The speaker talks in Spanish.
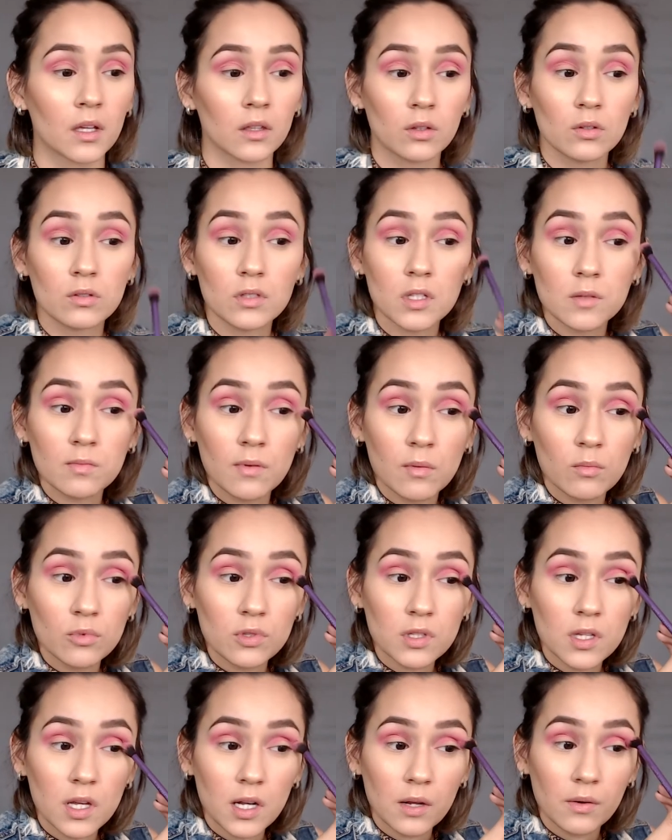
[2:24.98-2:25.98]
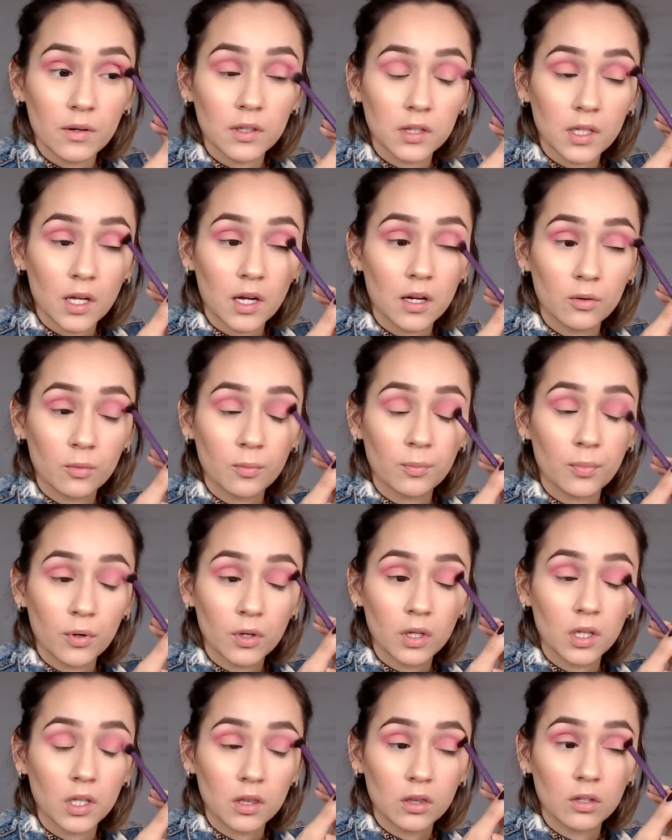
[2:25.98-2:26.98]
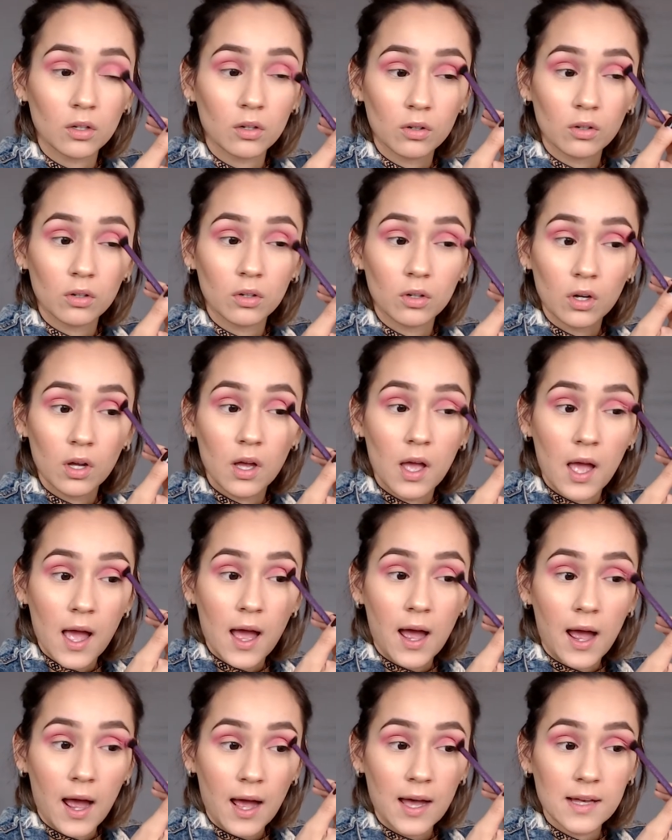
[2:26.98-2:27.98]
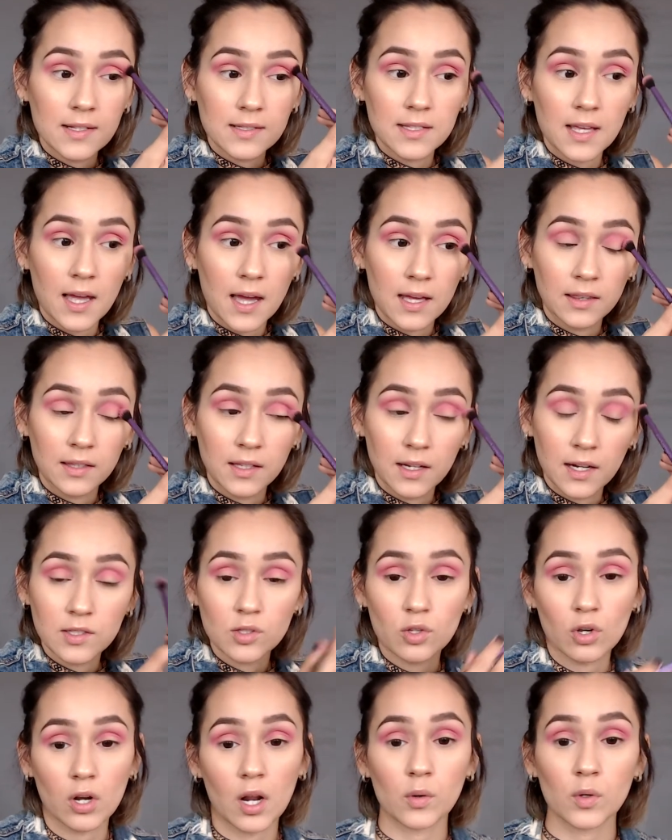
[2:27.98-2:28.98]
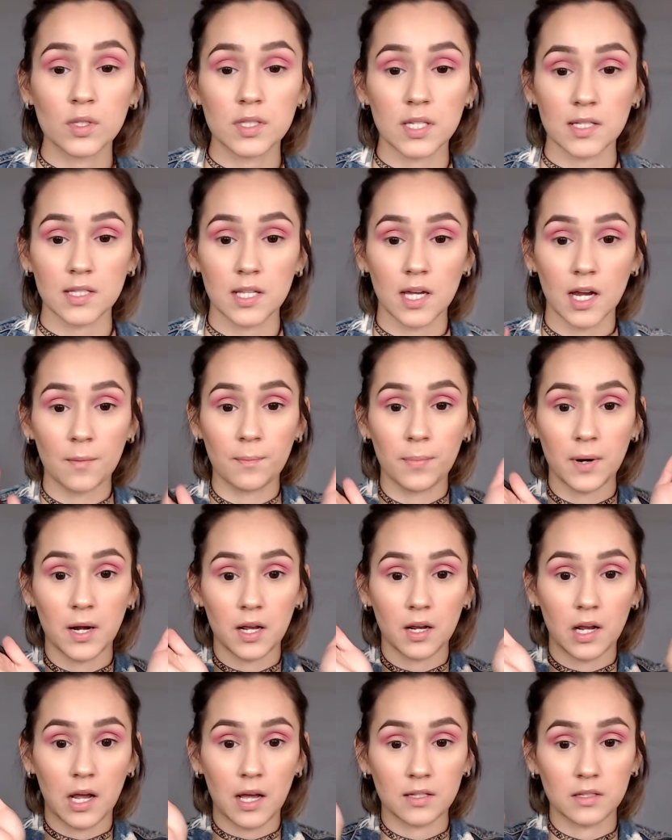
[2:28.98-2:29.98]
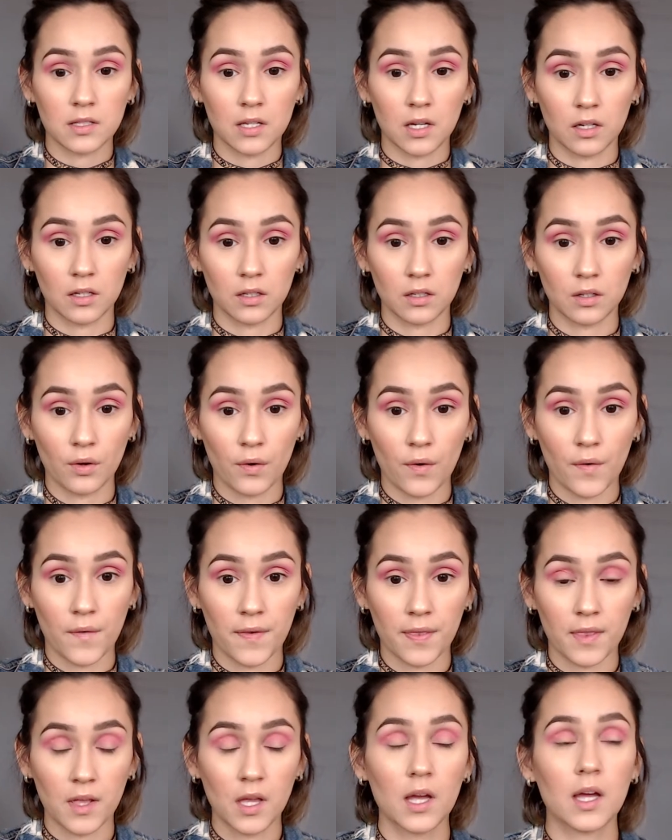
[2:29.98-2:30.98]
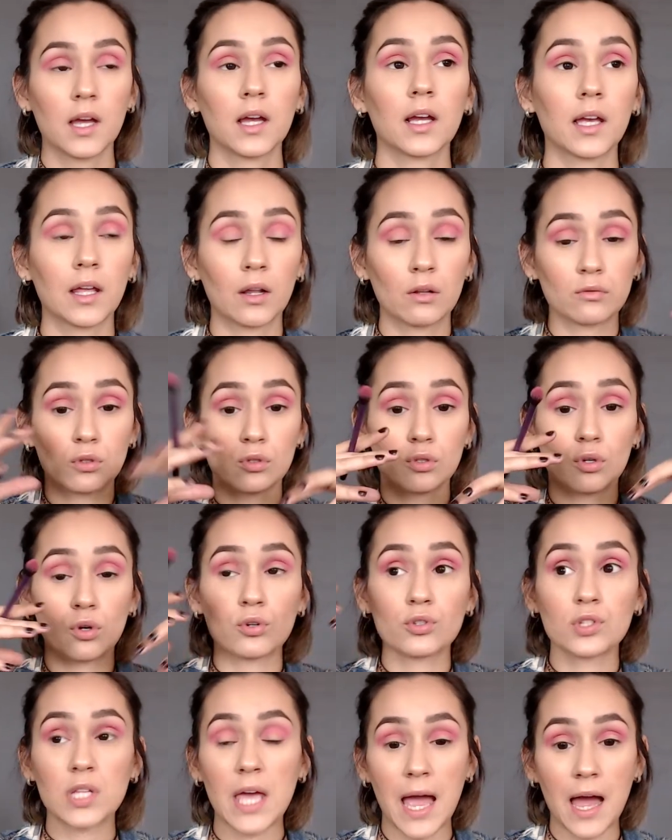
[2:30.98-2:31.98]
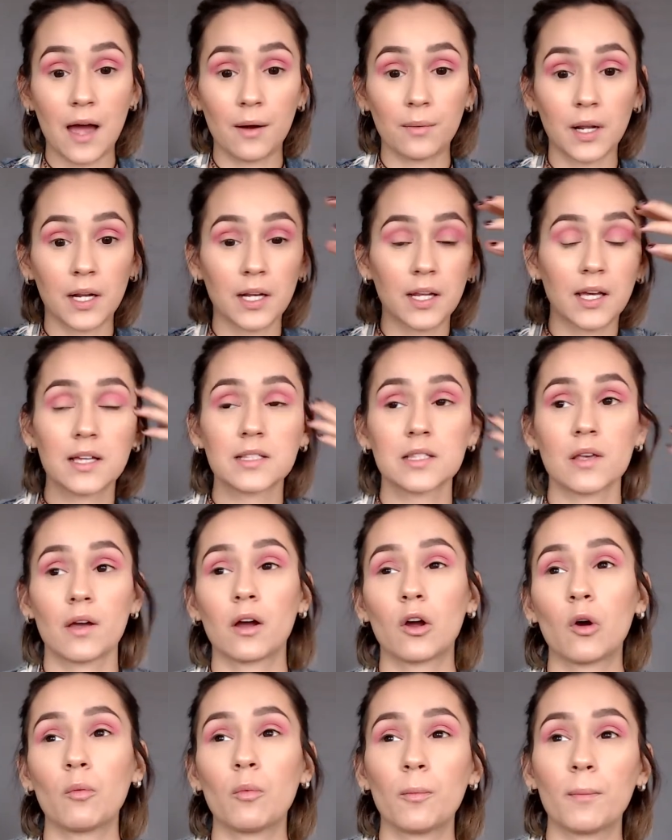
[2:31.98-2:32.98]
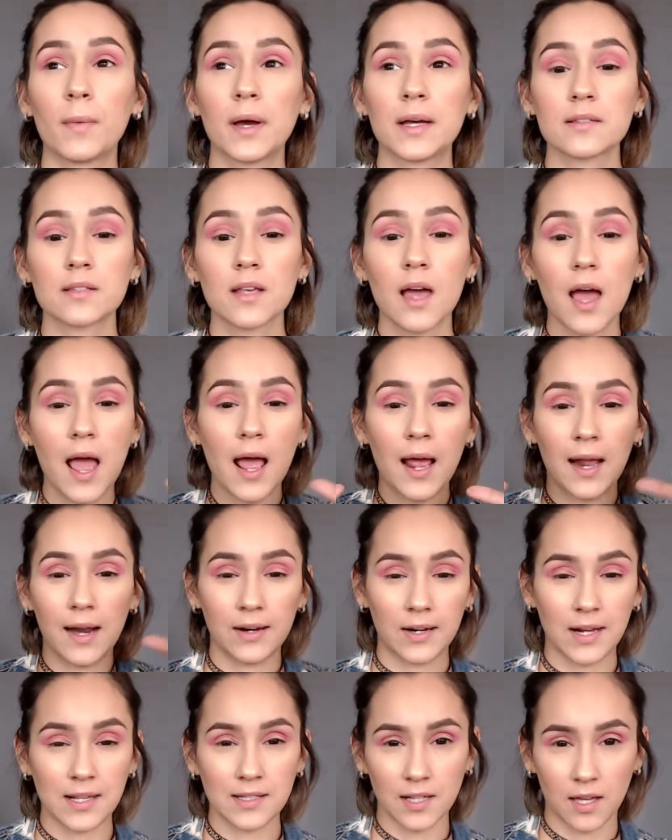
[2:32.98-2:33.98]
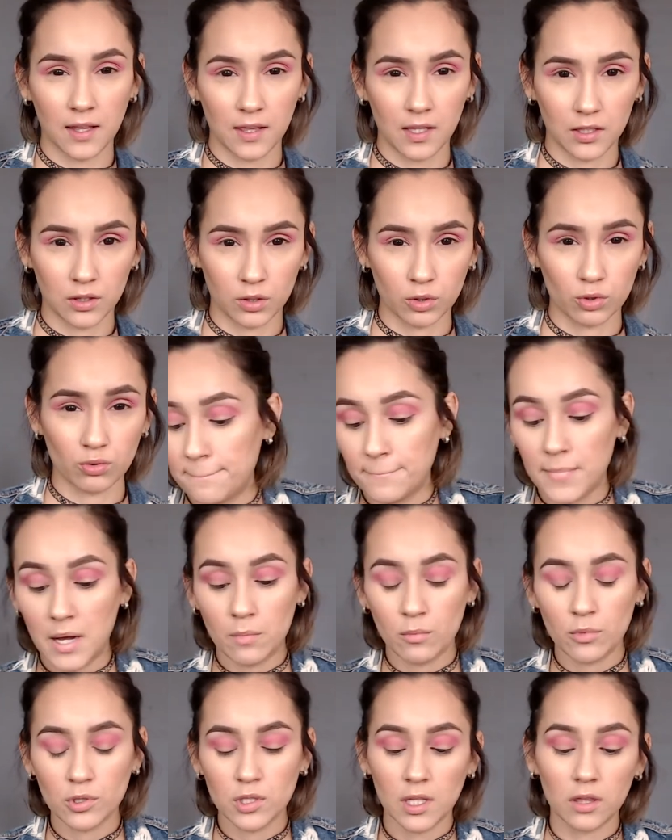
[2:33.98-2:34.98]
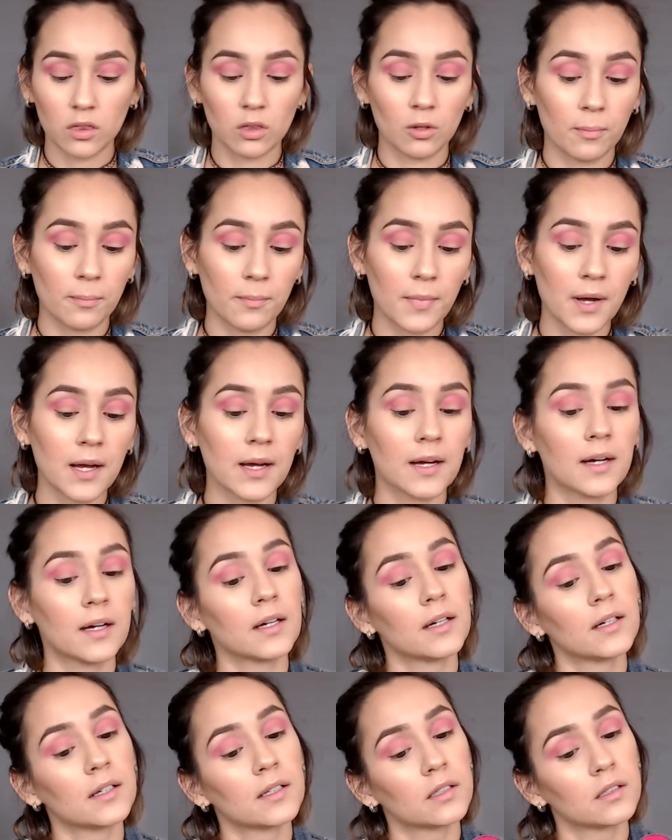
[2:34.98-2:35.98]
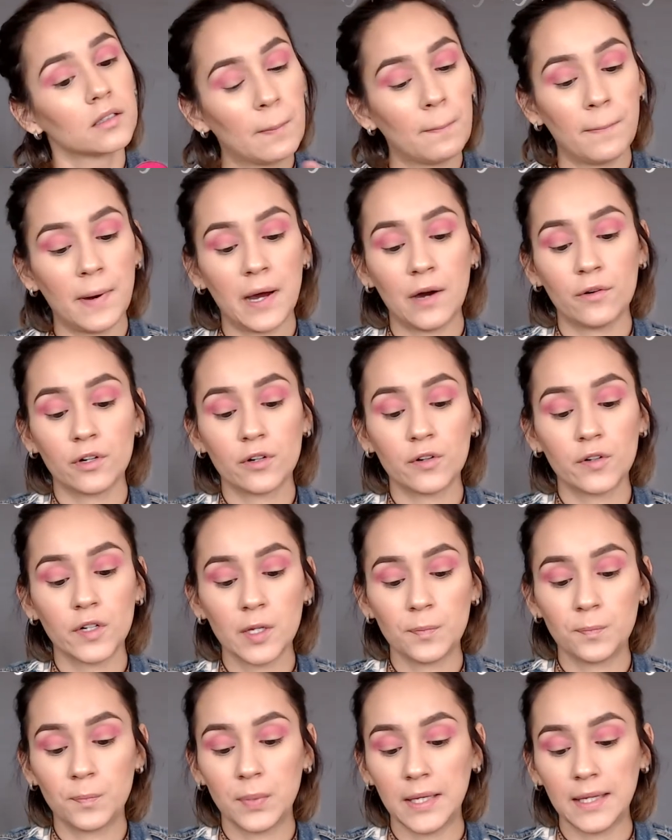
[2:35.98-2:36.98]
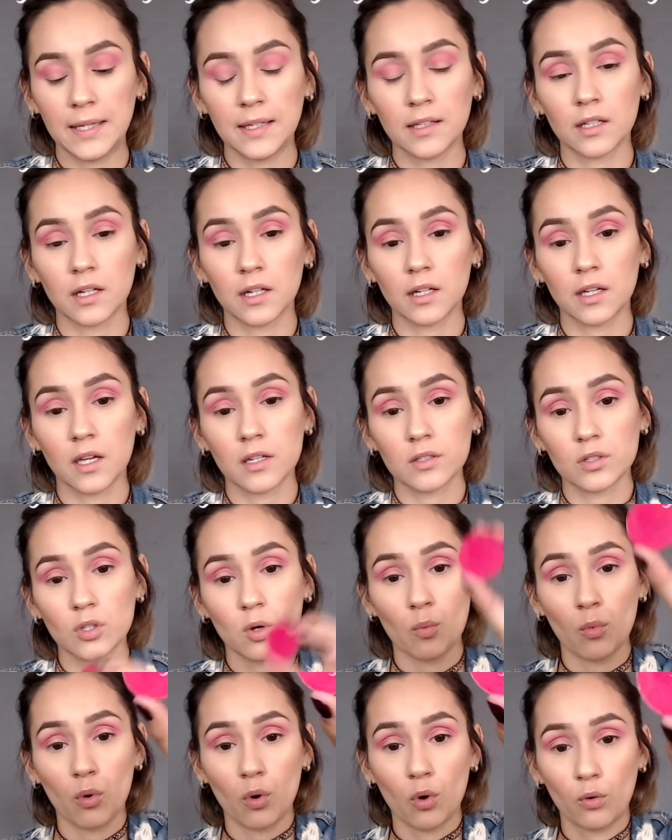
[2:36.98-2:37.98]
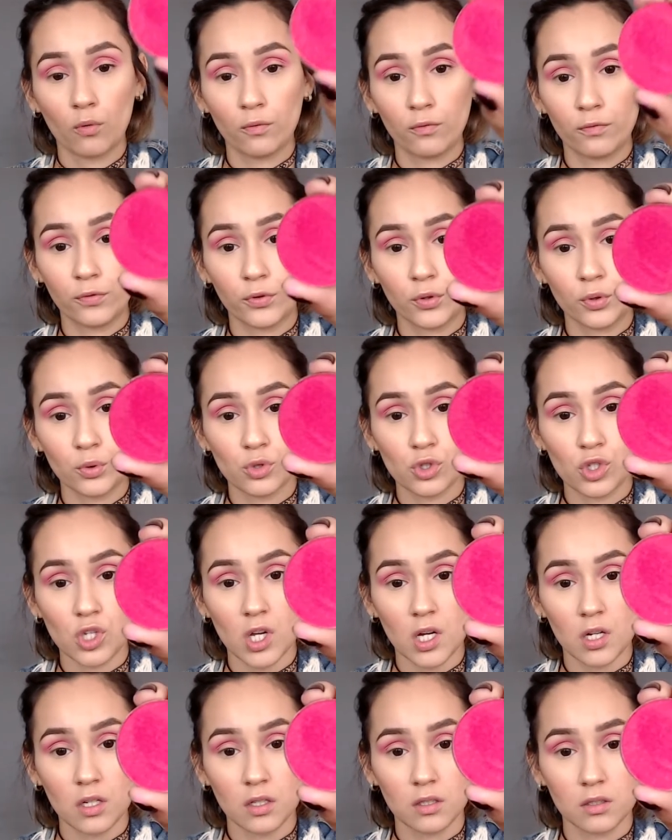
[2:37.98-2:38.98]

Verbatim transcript: Entonces vamos a levantar un poquito hacia en dirección a nuestra ceja para hacer que nuestros ojos se abran y que se vean como más rasgaditos. Vamos a tomar Powdery Pink, que es como un fuchsia,